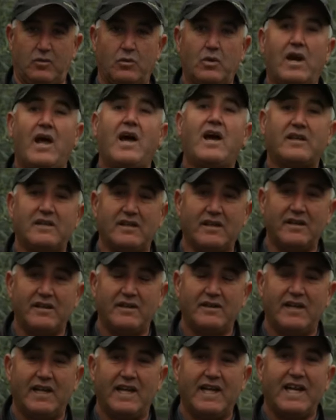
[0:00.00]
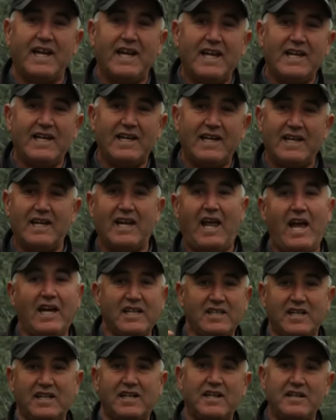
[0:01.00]
والأخطر اللي
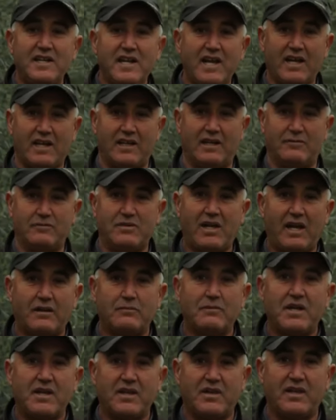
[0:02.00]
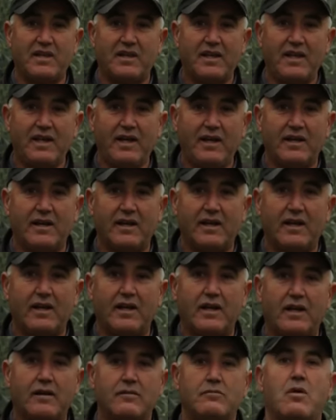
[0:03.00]
الحشرة الناقلة متاع المرض هذايا
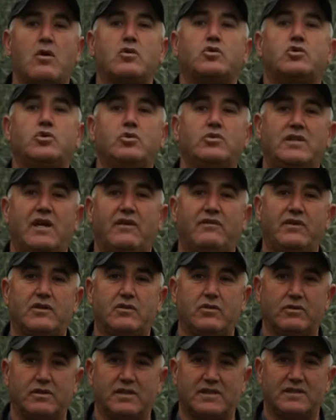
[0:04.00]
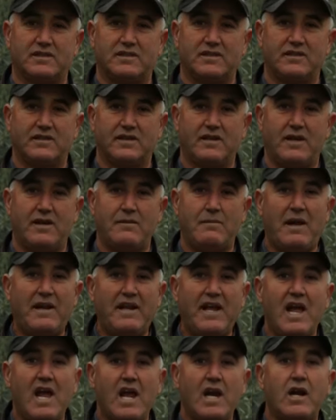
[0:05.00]
موجودة في تونس
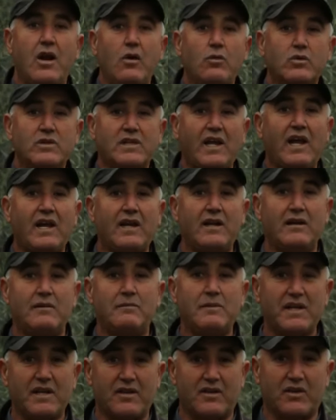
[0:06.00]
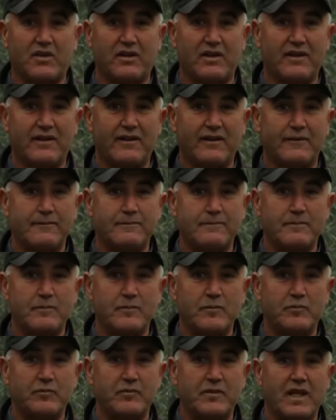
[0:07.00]
معناها لو دخل المرض
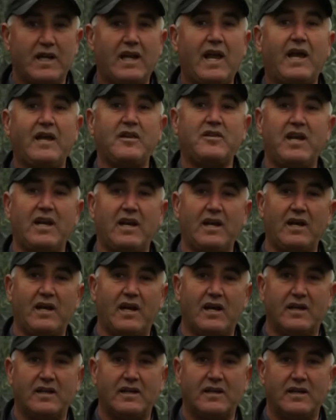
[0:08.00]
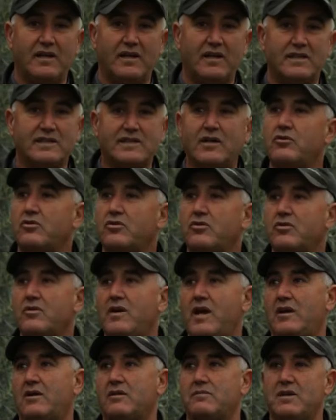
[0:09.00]
لا قدر الله تصوروا
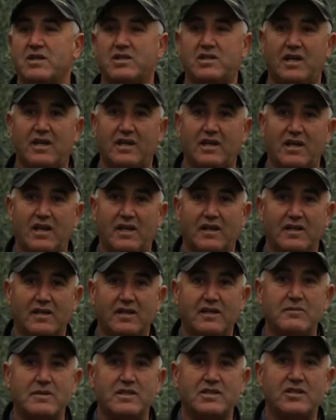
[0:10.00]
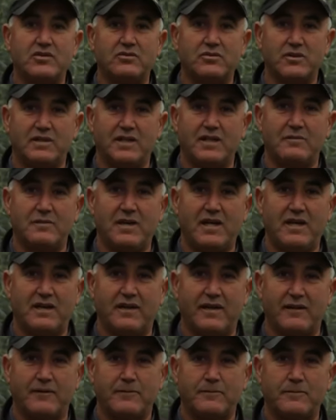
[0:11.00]
لواحكم ما شاء الله كيما زيتون كيما
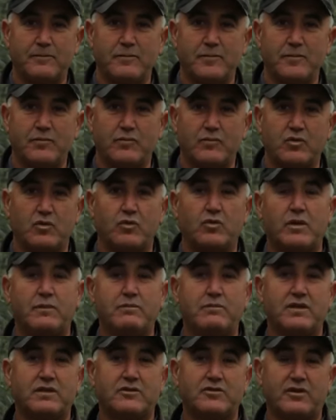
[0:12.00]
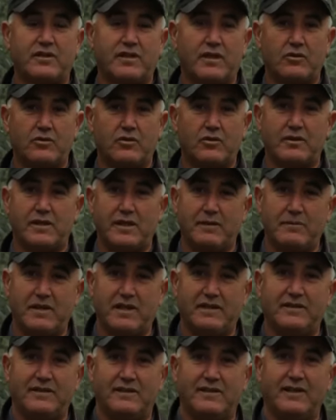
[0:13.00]
هذا وربي يسترها وخونا
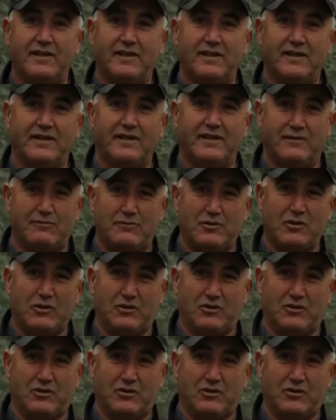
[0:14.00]
مهدي ربي